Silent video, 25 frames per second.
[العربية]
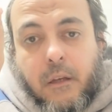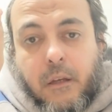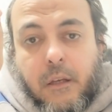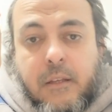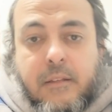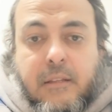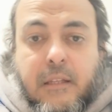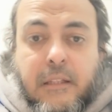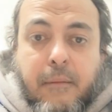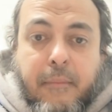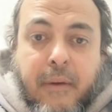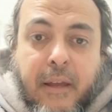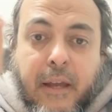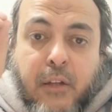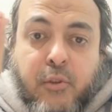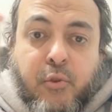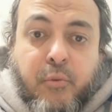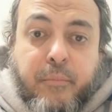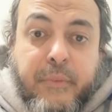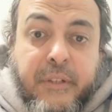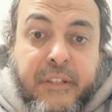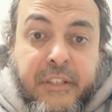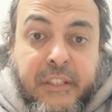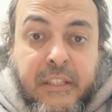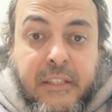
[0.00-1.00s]
اذا
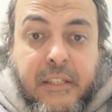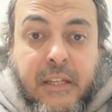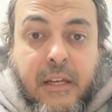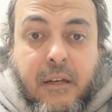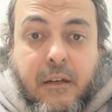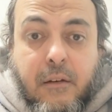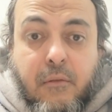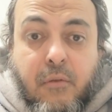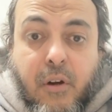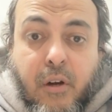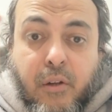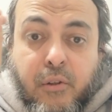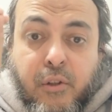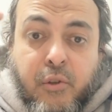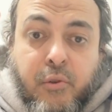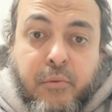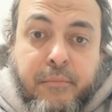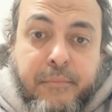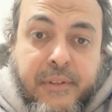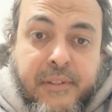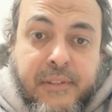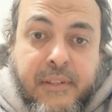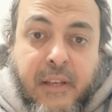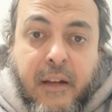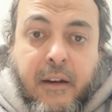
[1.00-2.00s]
تبايعتم بالعينه
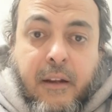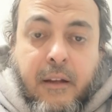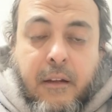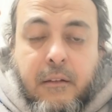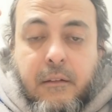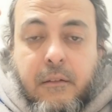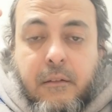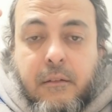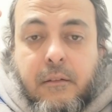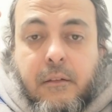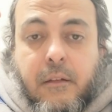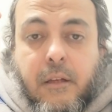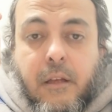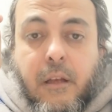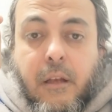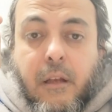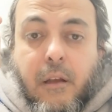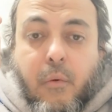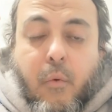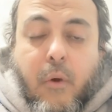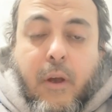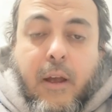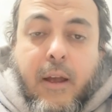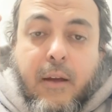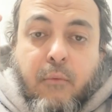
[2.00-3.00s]
ورضيتم بالزرع
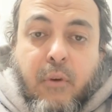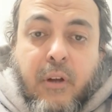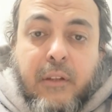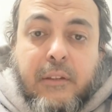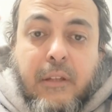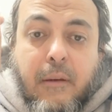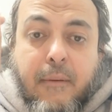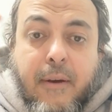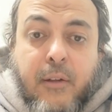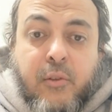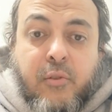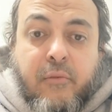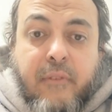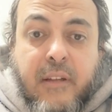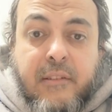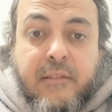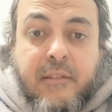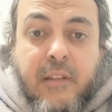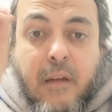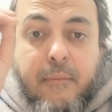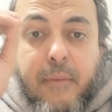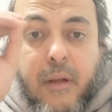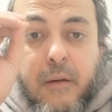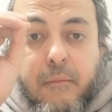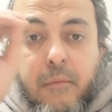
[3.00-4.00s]
واتبعتم
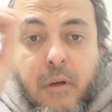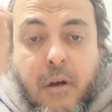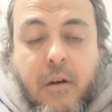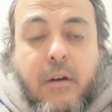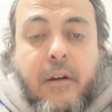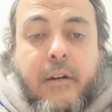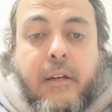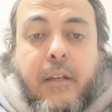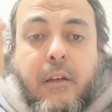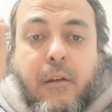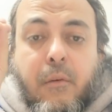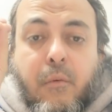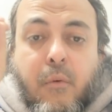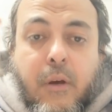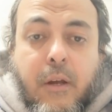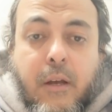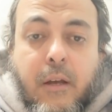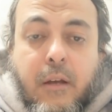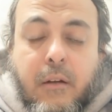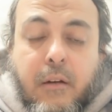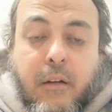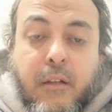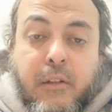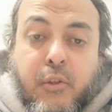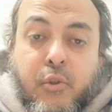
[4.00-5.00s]
اذناب البقر
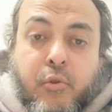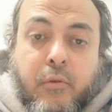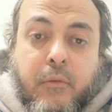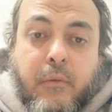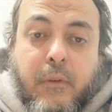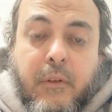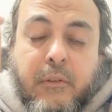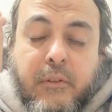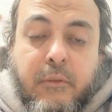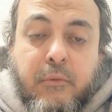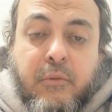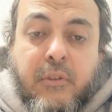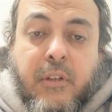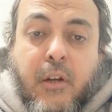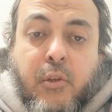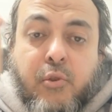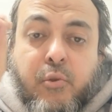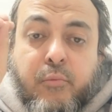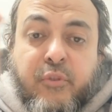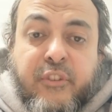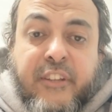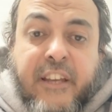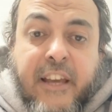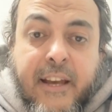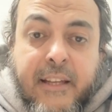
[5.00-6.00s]
ورضيتم
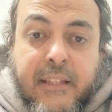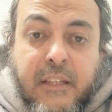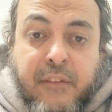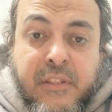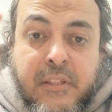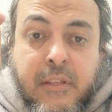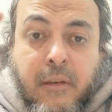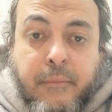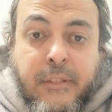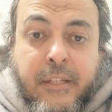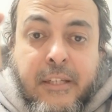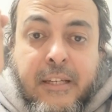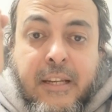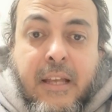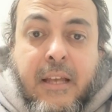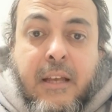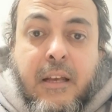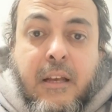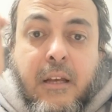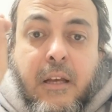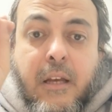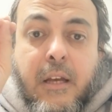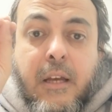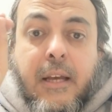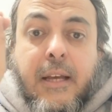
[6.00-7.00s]
وتركتم الجهاد في سبيل
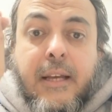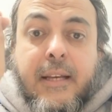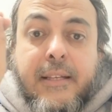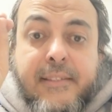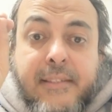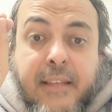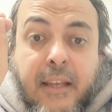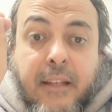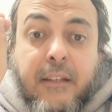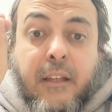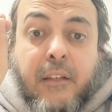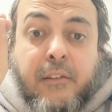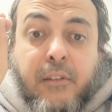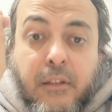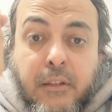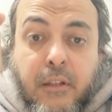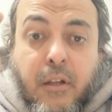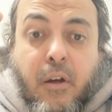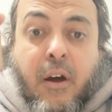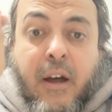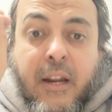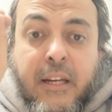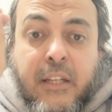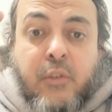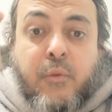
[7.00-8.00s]
الله سلط
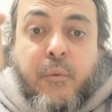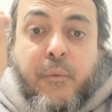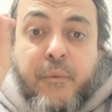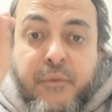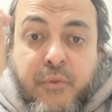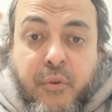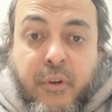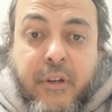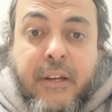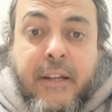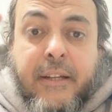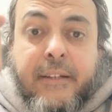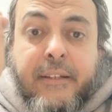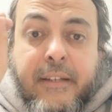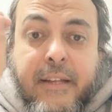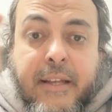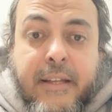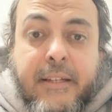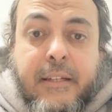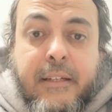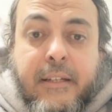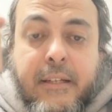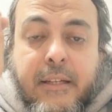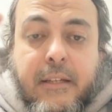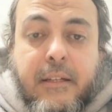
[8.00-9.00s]
الله عليكم ذلا
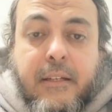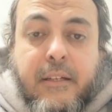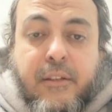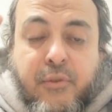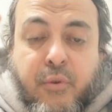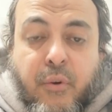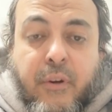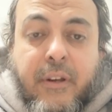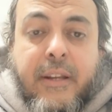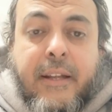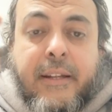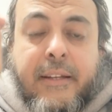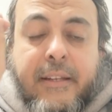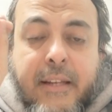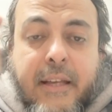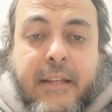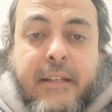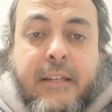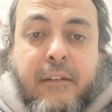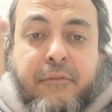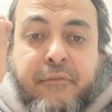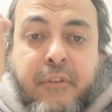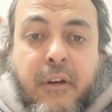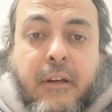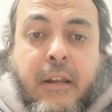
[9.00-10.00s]
لا ذلا لا
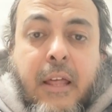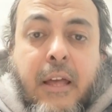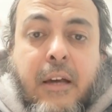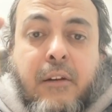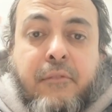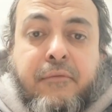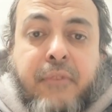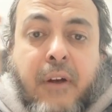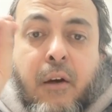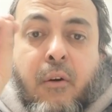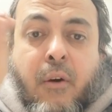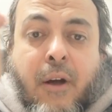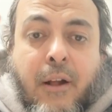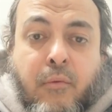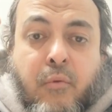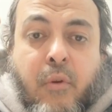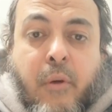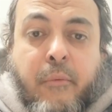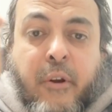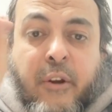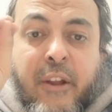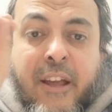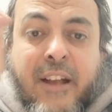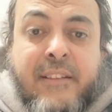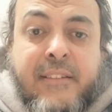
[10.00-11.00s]
يرفع لا يرفعه
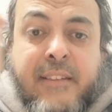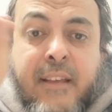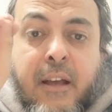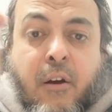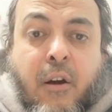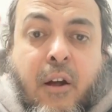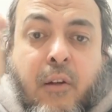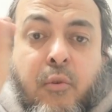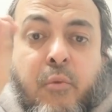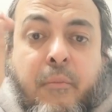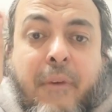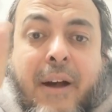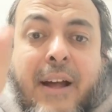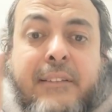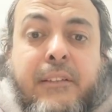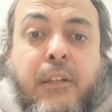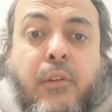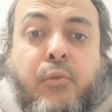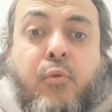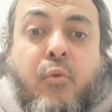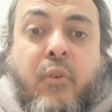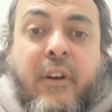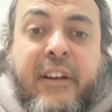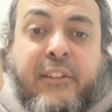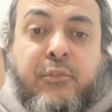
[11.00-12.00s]
عنكم ولا ينزعه عنكم حتى
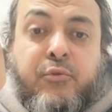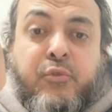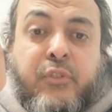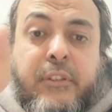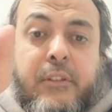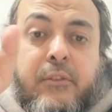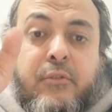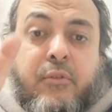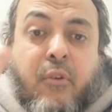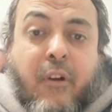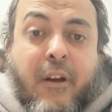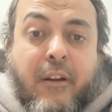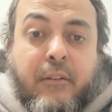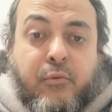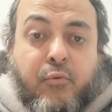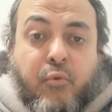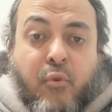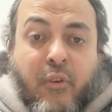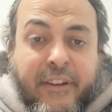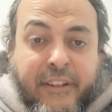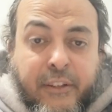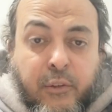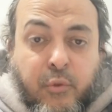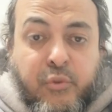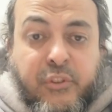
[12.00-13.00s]
تراجعوا دي
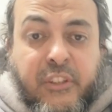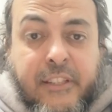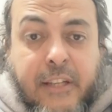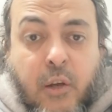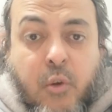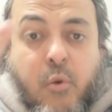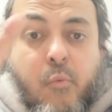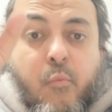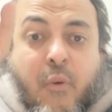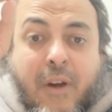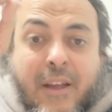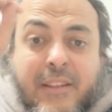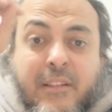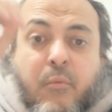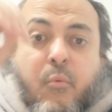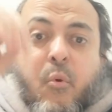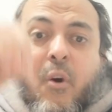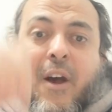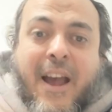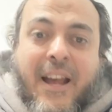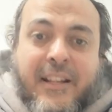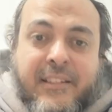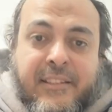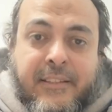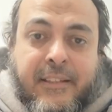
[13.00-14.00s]
تراجعوا دينكم وهذا
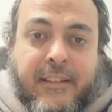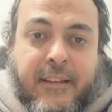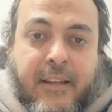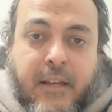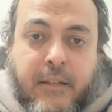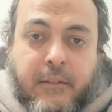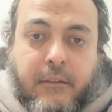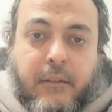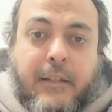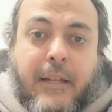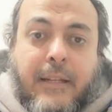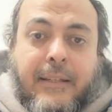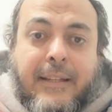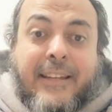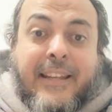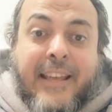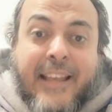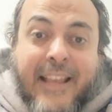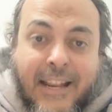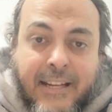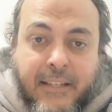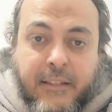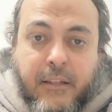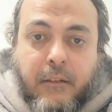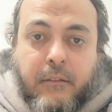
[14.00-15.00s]
هو حدث الان اننا
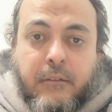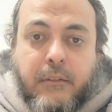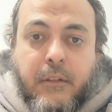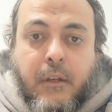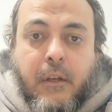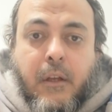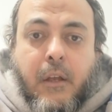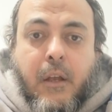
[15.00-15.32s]
نكلنا